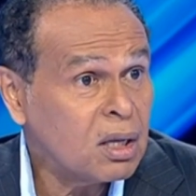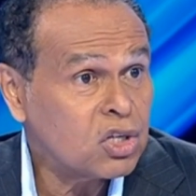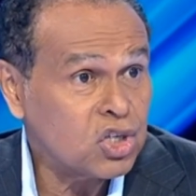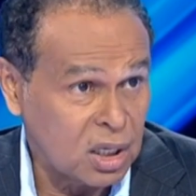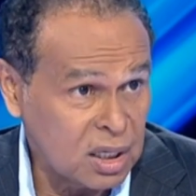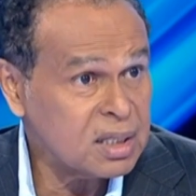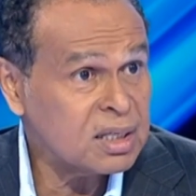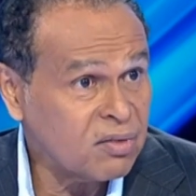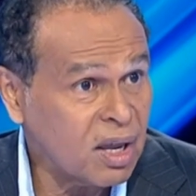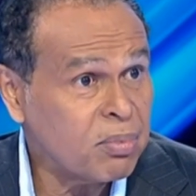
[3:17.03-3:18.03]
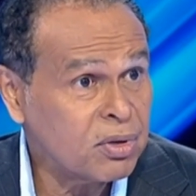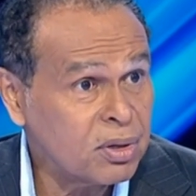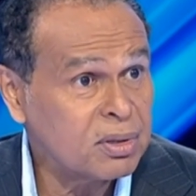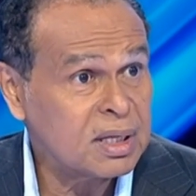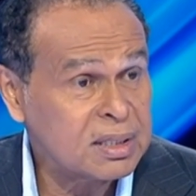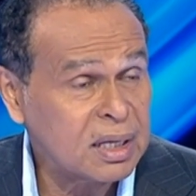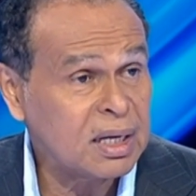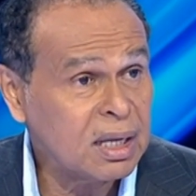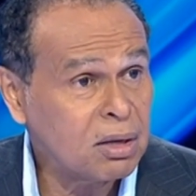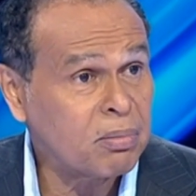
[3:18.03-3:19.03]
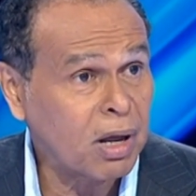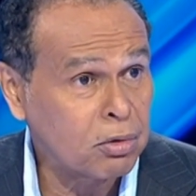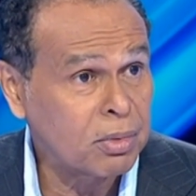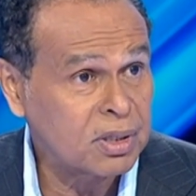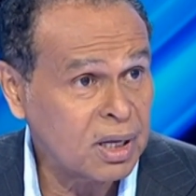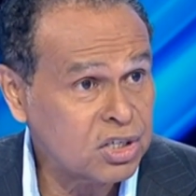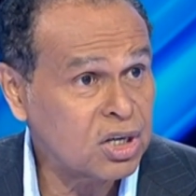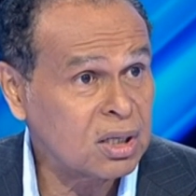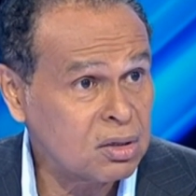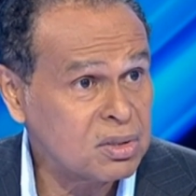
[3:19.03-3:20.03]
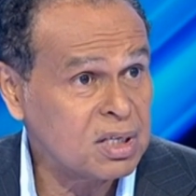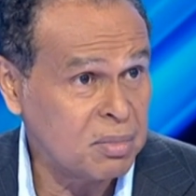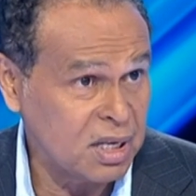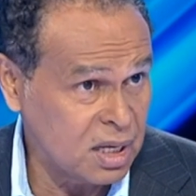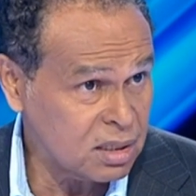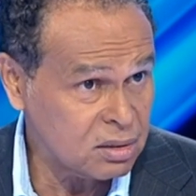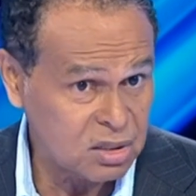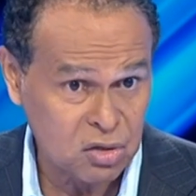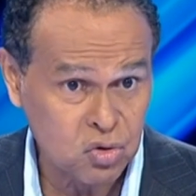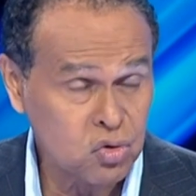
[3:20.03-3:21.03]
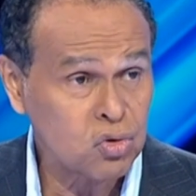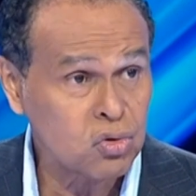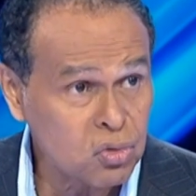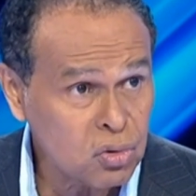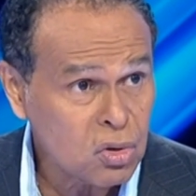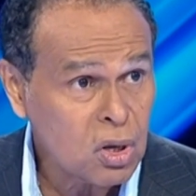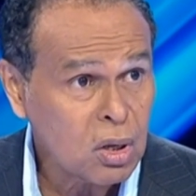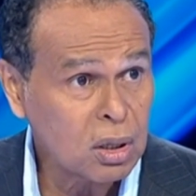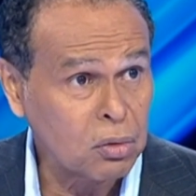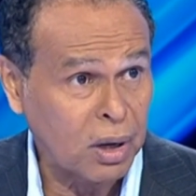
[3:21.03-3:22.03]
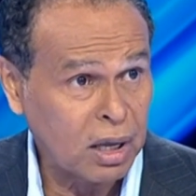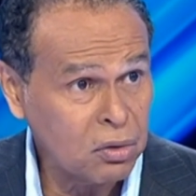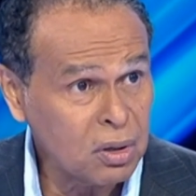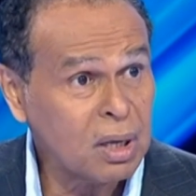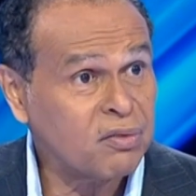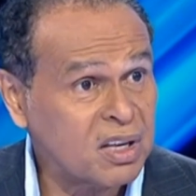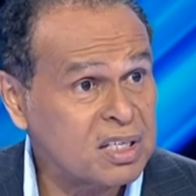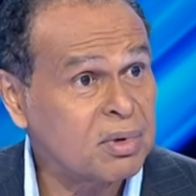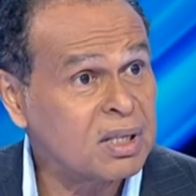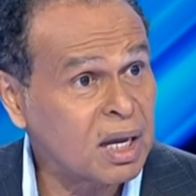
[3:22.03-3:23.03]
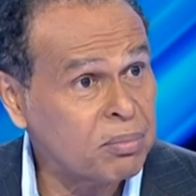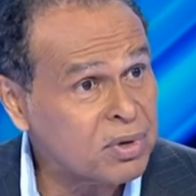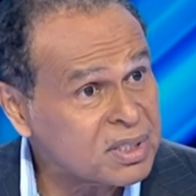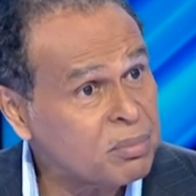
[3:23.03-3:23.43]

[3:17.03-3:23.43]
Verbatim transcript: J'ai été, c'est vrai, pendant des années euh, parlementaire, été aussi ministre et j'ai toujours cru qu'il y aurait eu effectivement des réponses.